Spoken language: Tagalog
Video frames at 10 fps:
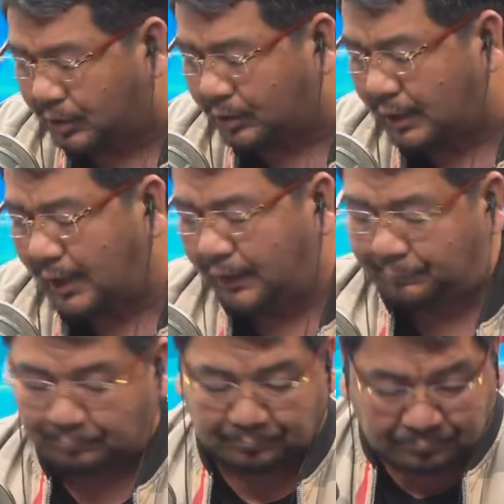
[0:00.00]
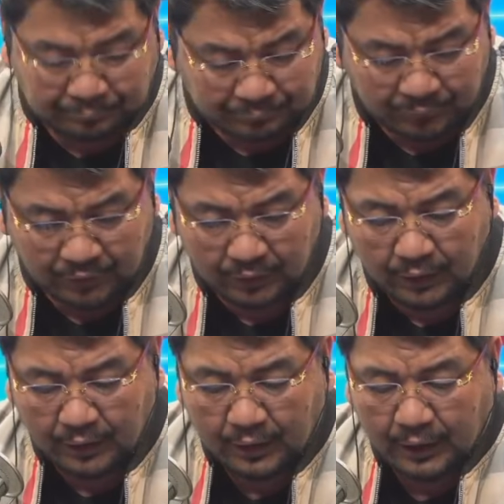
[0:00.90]
ha.
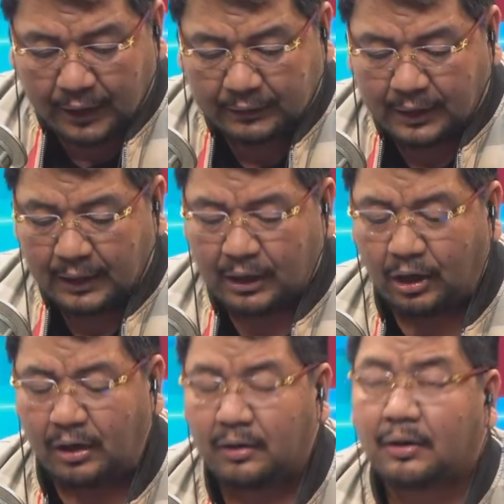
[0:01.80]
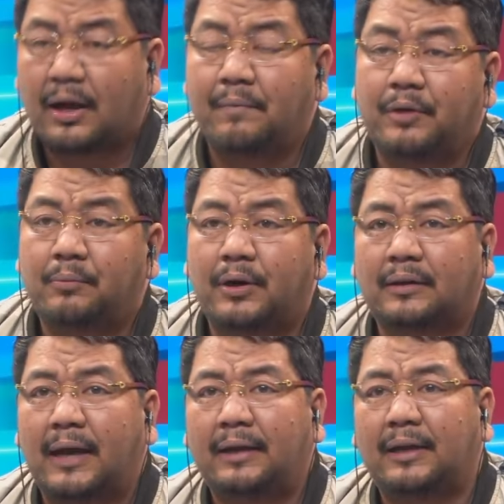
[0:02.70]
At uh, nako, cambio muna
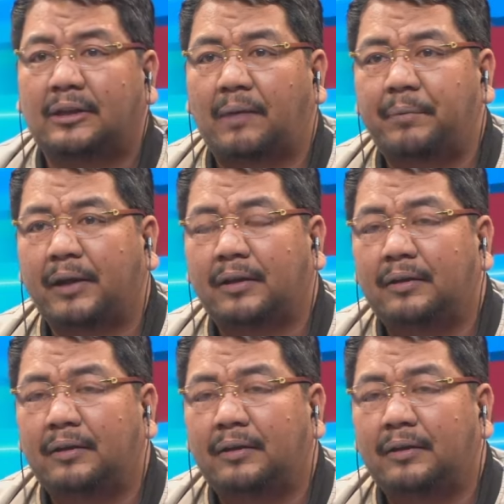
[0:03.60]
tayo ng topic.